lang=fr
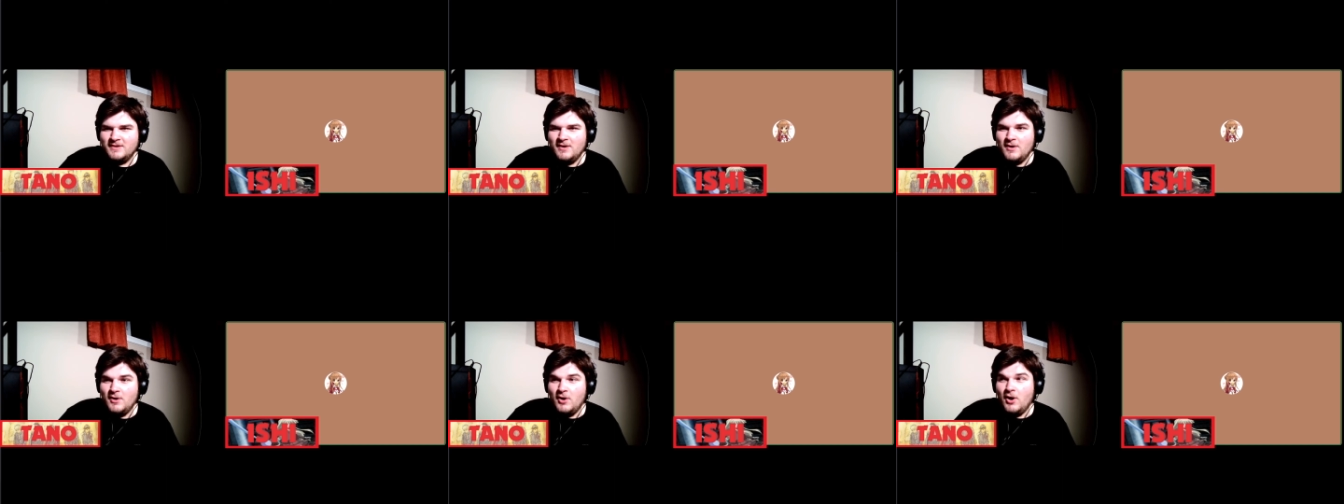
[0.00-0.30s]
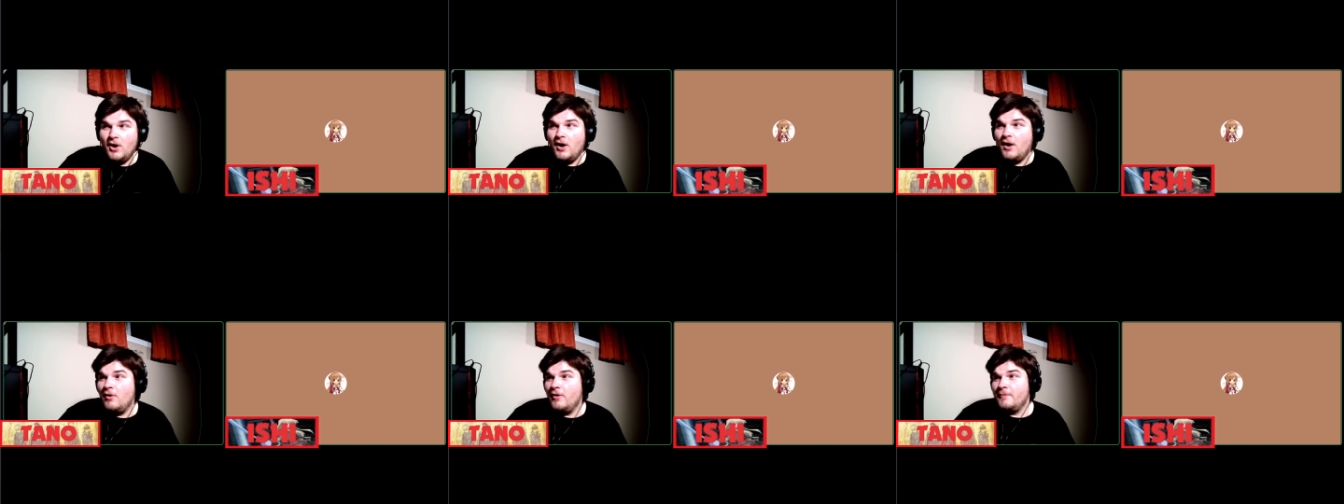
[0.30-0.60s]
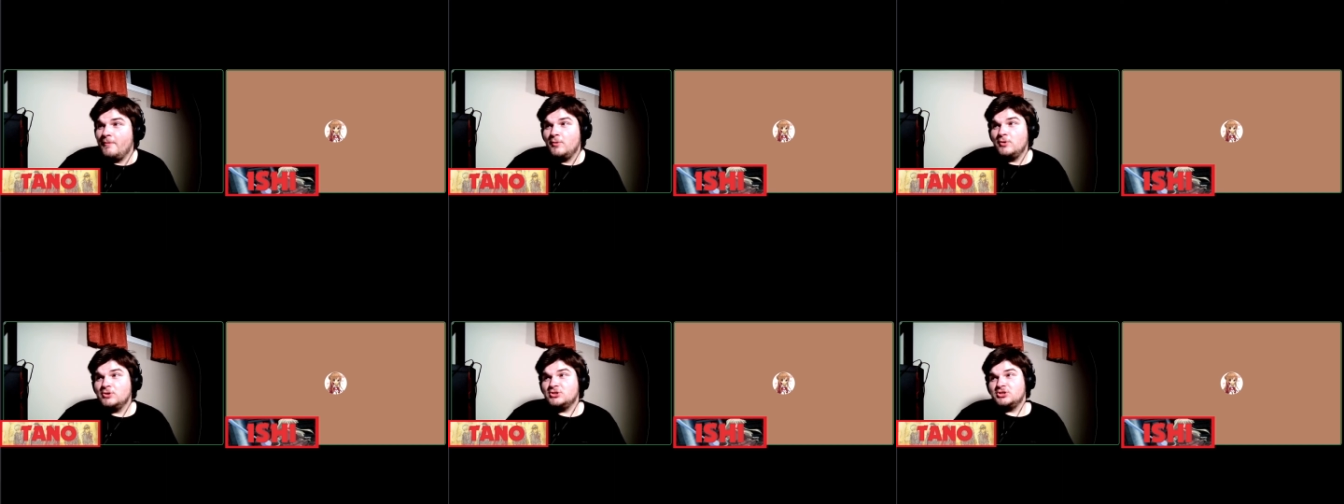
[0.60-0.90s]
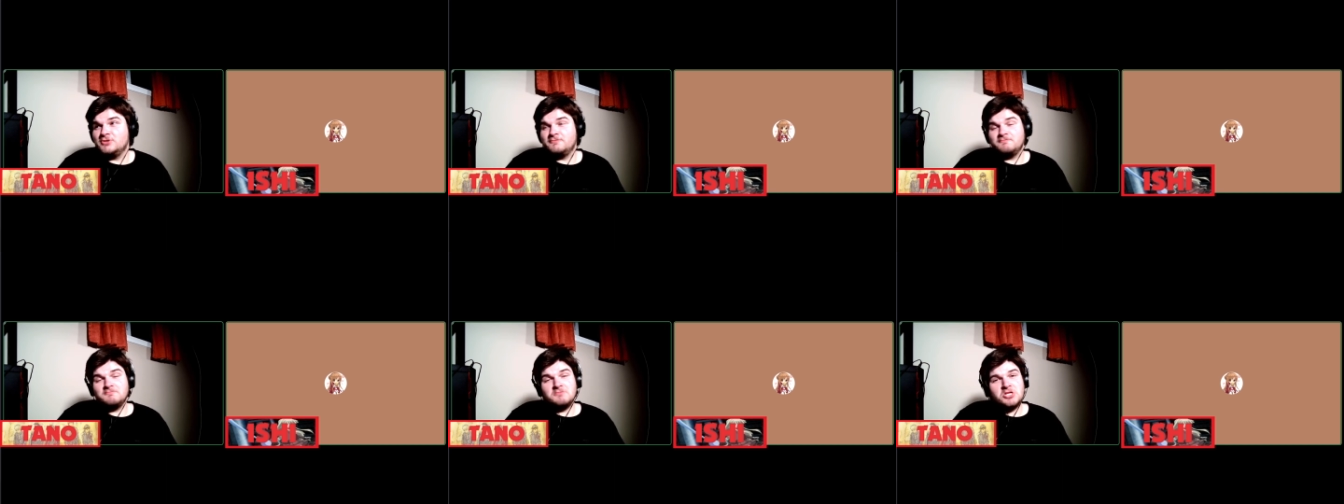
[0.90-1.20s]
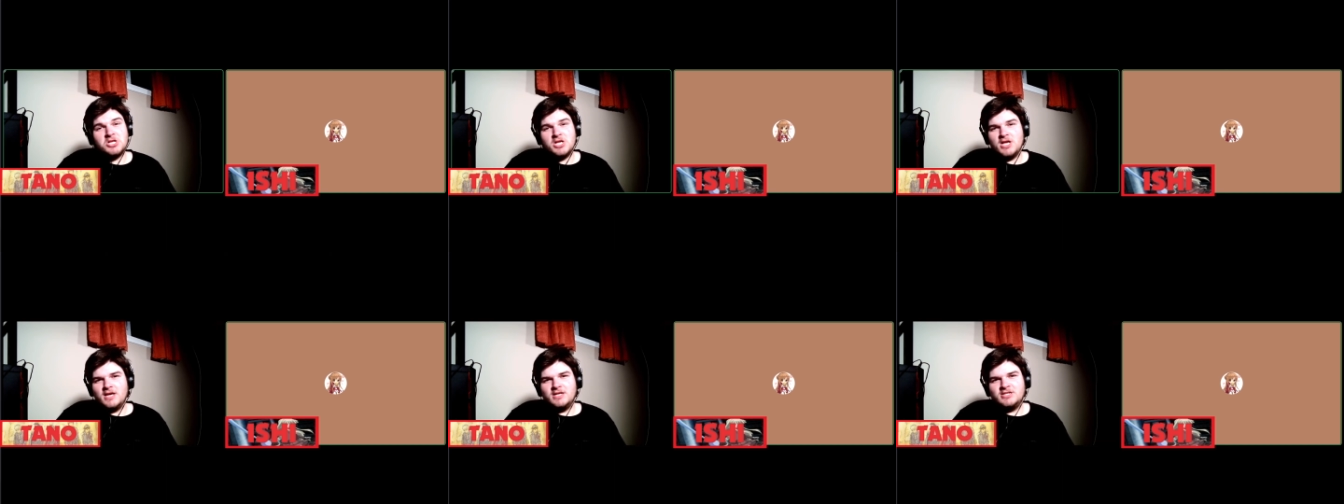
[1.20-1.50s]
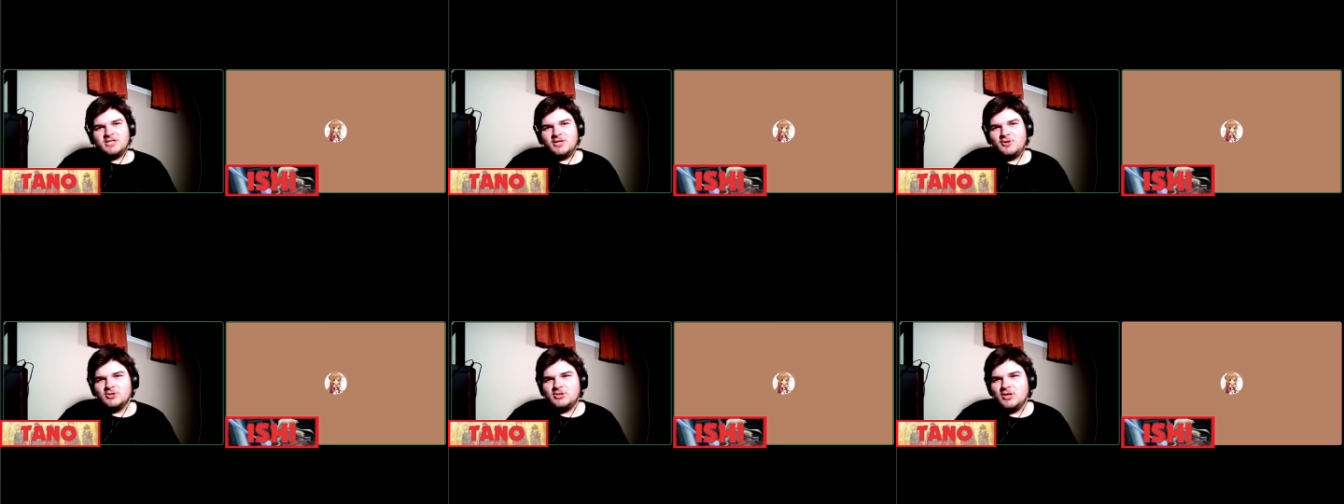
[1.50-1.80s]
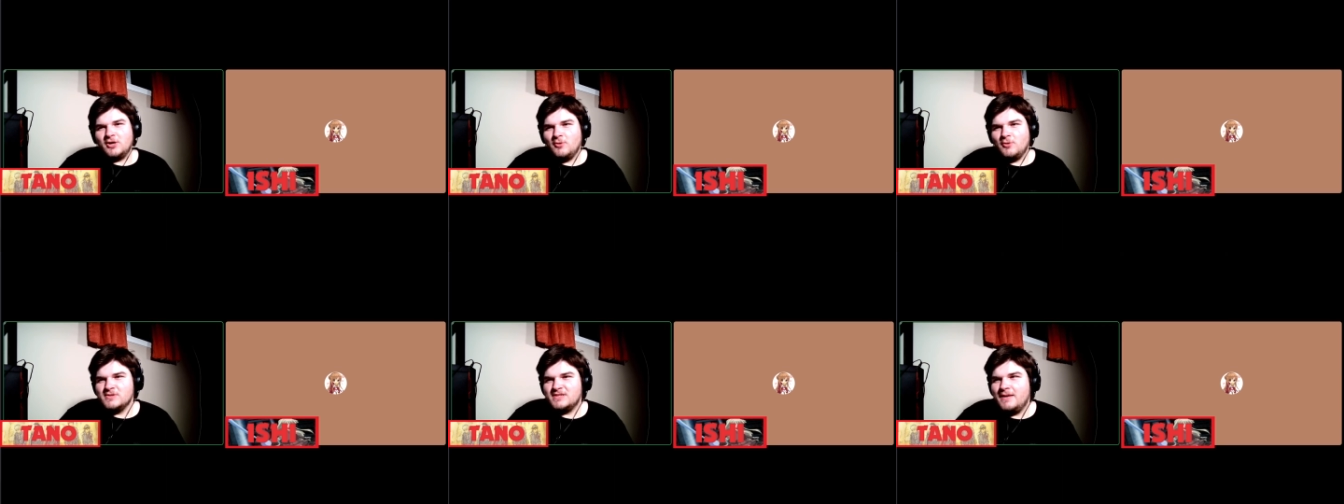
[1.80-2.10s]
Ah ouais, moi j'écoute ça
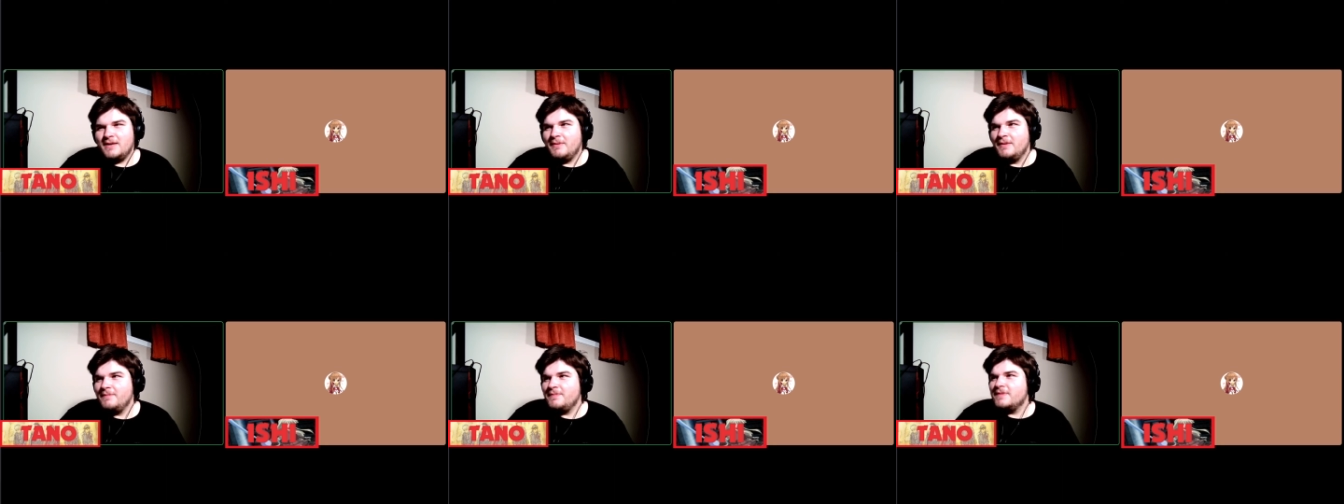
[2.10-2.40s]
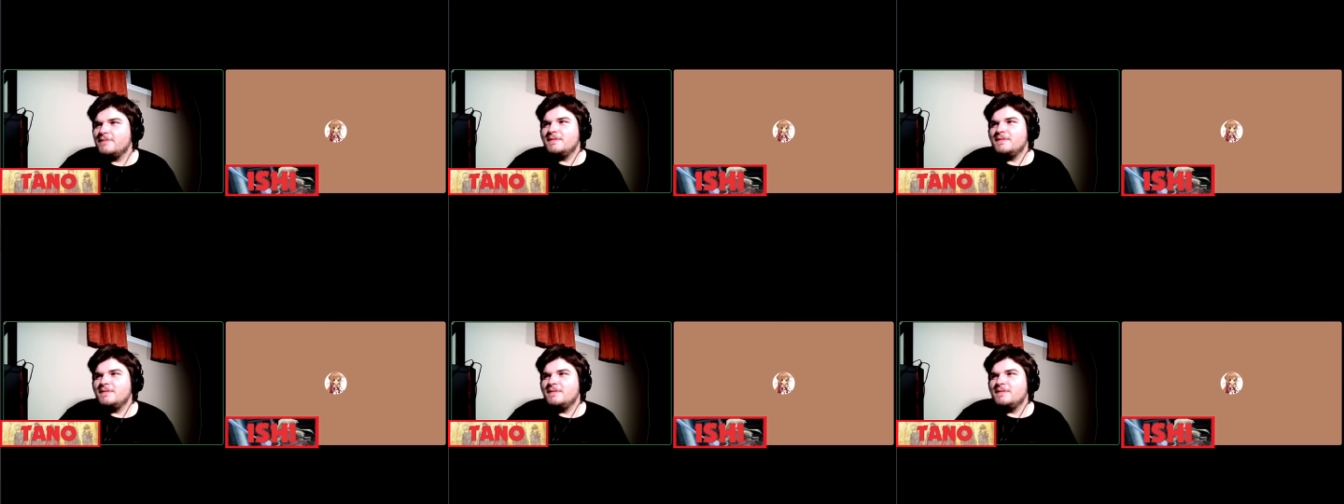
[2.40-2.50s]
constamment.